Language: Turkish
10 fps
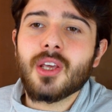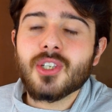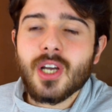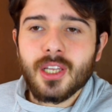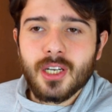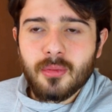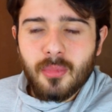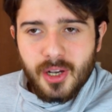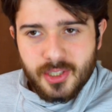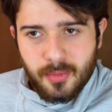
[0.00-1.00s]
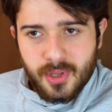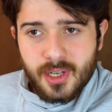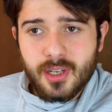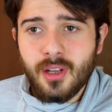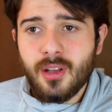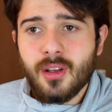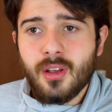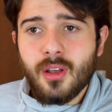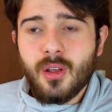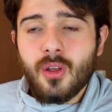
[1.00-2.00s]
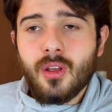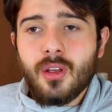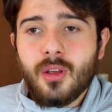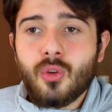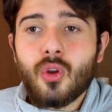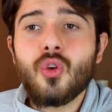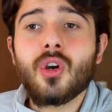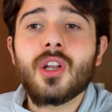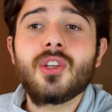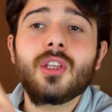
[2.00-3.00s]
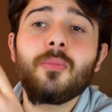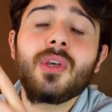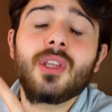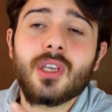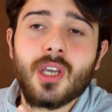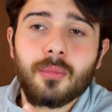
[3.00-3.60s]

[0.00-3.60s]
eşyalarını, malzemelerini. Sonra yukarı çıktı piknik